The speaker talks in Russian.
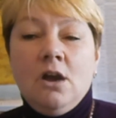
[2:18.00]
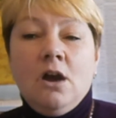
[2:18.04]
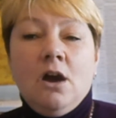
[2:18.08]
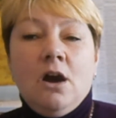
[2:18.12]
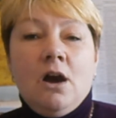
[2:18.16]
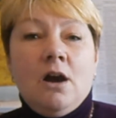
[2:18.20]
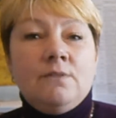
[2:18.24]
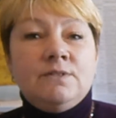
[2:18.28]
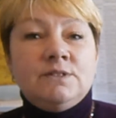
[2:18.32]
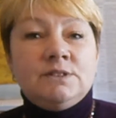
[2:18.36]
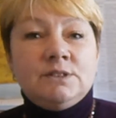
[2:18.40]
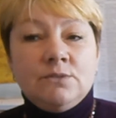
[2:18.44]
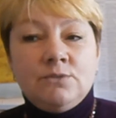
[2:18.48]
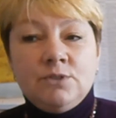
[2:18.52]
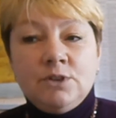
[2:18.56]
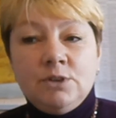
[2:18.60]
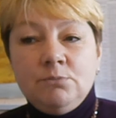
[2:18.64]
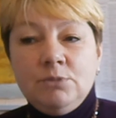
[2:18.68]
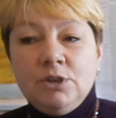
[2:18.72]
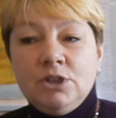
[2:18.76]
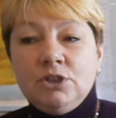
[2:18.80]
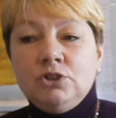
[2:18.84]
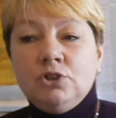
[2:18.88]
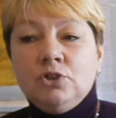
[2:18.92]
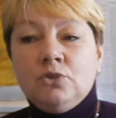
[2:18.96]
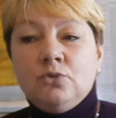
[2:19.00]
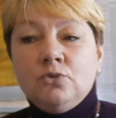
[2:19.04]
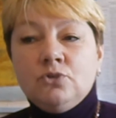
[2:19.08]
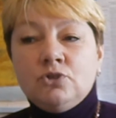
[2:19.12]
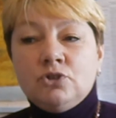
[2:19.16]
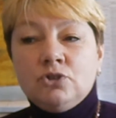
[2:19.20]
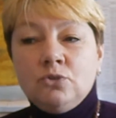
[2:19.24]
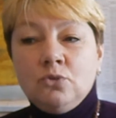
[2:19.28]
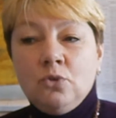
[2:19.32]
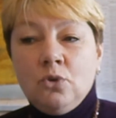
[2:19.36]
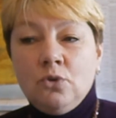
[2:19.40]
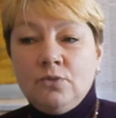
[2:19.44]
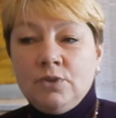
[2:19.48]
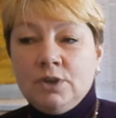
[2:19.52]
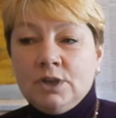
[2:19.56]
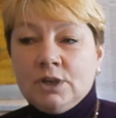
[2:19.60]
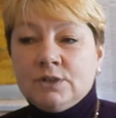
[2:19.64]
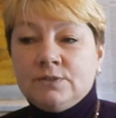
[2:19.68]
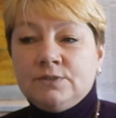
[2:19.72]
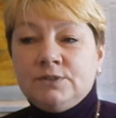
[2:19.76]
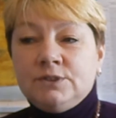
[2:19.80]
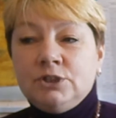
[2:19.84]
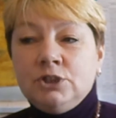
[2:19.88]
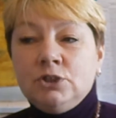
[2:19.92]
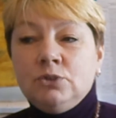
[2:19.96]
А в современных условиях
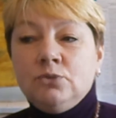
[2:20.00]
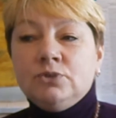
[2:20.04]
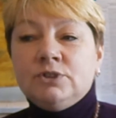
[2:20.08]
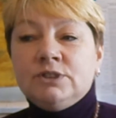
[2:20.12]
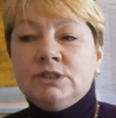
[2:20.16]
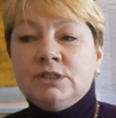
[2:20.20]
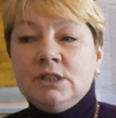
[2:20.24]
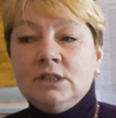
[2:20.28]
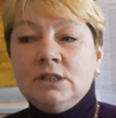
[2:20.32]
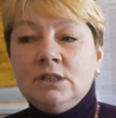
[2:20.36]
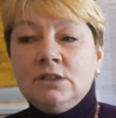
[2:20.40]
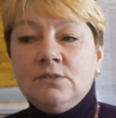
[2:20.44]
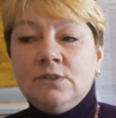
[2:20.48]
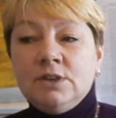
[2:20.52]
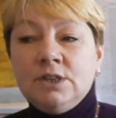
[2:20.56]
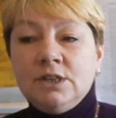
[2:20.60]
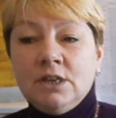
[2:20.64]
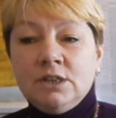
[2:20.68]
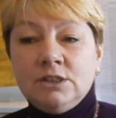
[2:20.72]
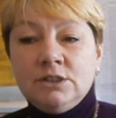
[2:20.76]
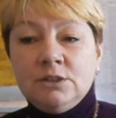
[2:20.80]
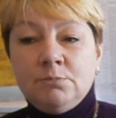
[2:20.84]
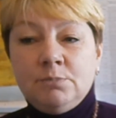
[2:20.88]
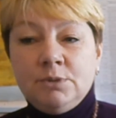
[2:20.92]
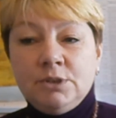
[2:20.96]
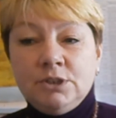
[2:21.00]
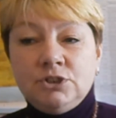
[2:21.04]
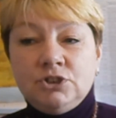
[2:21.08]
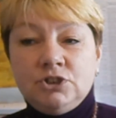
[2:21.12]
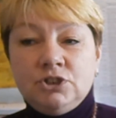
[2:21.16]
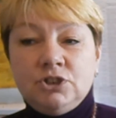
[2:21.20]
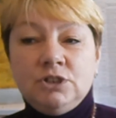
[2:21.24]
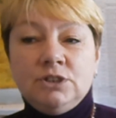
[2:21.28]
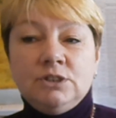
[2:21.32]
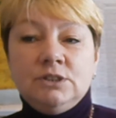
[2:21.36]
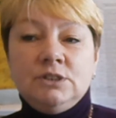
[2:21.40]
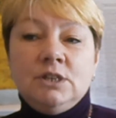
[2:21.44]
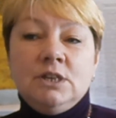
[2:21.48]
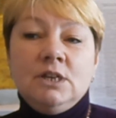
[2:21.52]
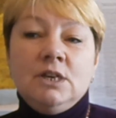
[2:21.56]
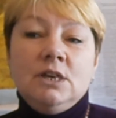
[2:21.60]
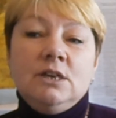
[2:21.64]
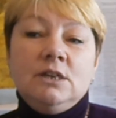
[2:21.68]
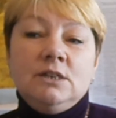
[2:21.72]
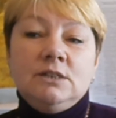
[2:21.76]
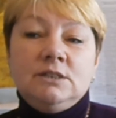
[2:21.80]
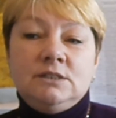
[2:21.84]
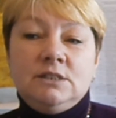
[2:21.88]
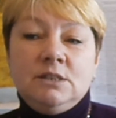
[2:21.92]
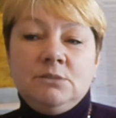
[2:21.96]
в силу целого ряда причин
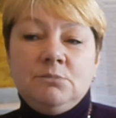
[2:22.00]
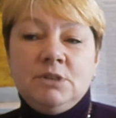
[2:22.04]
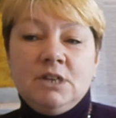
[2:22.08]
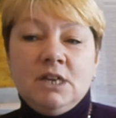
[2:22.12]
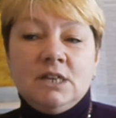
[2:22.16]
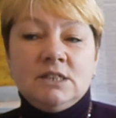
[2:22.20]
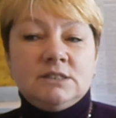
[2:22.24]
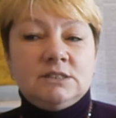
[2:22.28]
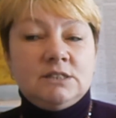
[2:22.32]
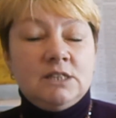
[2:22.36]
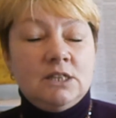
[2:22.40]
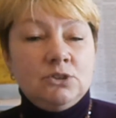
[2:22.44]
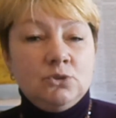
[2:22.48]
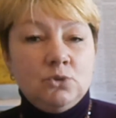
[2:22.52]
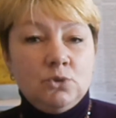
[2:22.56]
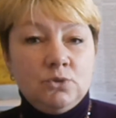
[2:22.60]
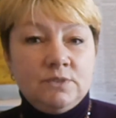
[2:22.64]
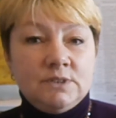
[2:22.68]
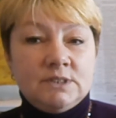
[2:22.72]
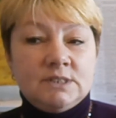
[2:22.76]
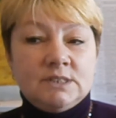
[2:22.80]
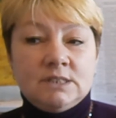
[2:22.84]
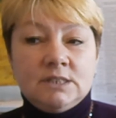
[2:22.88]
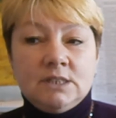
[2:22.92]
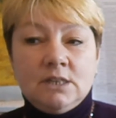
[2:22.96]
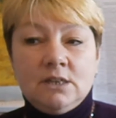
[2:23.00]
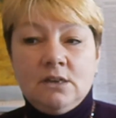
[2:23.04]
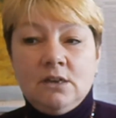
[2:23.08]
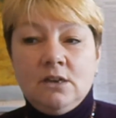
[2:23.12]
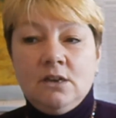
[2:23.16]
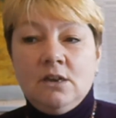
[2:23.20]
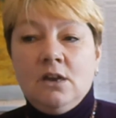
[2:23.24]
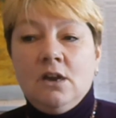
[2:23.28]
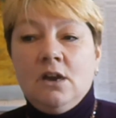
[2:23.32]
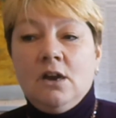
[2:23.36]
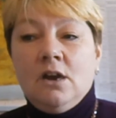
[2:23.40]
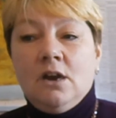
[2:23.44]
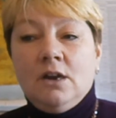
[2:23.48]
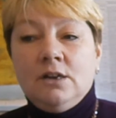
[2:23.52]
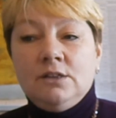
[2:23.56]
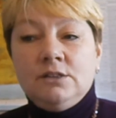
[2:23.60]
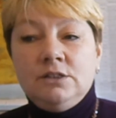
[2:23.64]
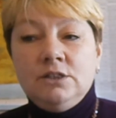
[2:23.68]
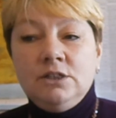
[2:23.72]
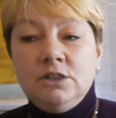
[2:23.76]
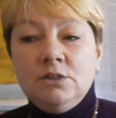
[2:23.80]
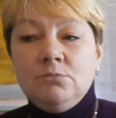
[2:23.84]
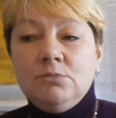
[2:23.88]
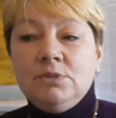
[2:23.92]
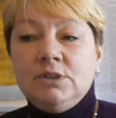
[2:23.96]
семья становится
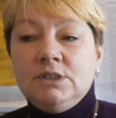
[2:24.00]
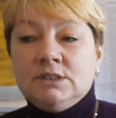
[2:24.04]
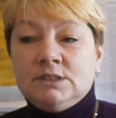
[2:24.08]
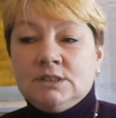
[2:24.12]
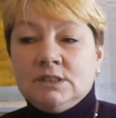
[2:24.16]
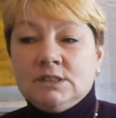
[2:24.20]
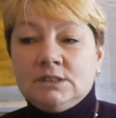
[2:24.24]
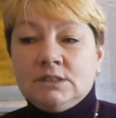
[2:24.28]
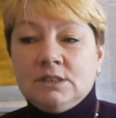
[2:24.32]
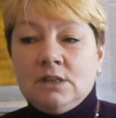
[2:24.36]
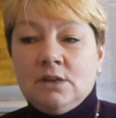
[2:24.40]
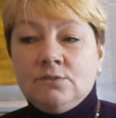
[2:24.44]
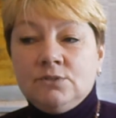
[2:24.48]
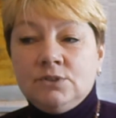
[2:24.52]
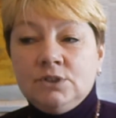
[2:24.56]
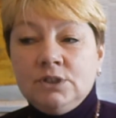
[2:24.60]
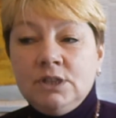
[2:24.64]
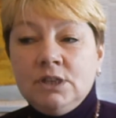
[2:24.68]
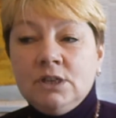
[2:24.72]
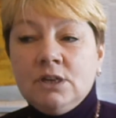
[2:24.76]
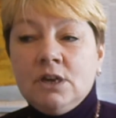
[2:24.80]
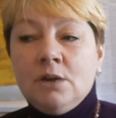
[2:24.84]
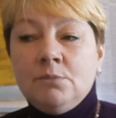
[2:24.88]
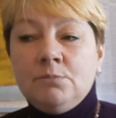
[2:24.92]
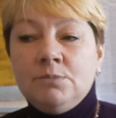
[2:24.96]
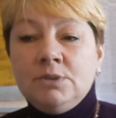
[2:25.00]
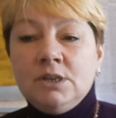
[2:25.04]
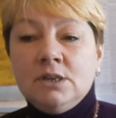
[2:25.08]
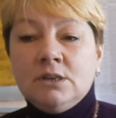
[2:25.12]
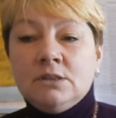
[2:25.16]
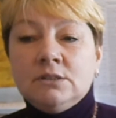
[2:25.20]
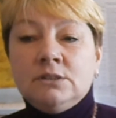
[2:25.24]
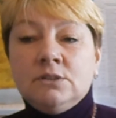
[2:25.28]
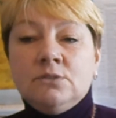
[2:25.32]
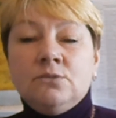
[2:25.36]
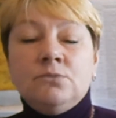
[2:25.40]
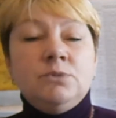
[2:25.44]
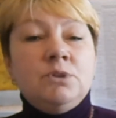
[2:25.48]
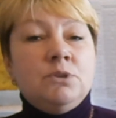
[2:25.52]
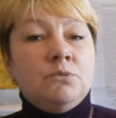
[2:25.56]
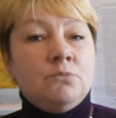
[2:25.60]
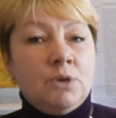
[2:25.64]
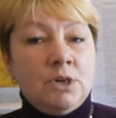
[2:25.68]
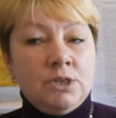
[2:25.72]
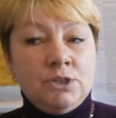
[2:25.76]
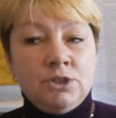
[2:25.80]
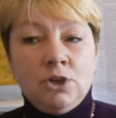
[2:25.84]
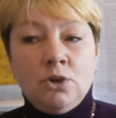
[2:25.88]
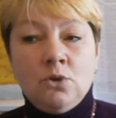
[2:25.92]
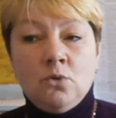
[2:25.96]
одним из основных объектов
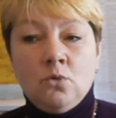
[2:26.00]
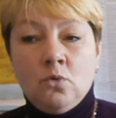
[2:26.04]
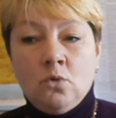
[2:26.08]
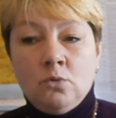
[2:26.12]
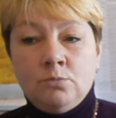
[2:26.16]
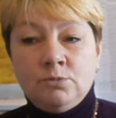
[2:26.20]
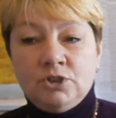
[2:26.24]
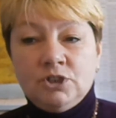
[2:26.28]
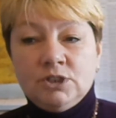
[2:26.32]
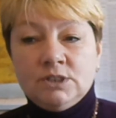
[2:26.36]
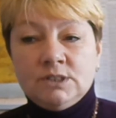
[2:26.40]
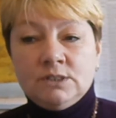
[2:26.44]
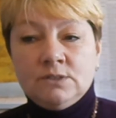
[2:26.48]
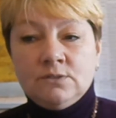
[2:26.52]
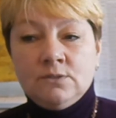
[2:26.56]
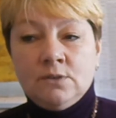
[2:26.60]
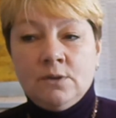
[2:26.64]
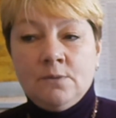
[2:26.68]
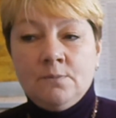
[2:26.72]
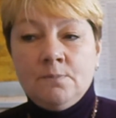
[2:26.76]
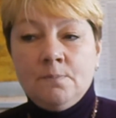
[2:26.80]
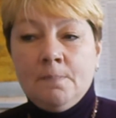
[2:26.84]
внимания общества.